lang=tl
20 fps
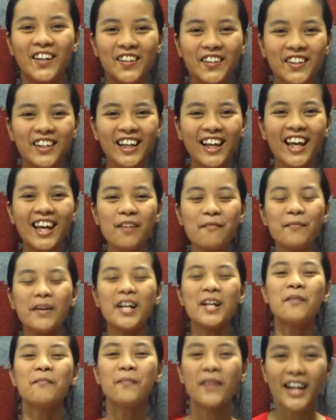Okay,
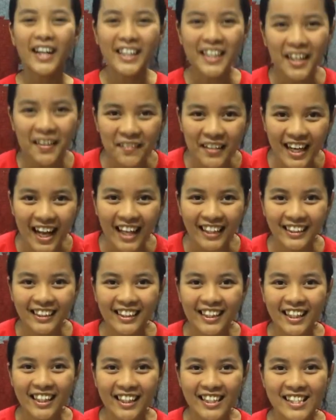palakpakan naman
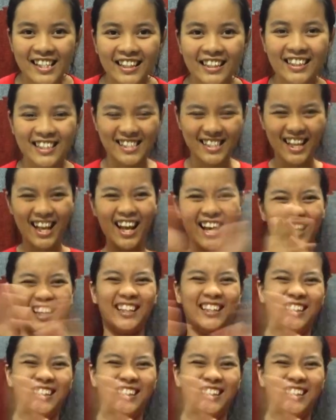natin ang isa't isa.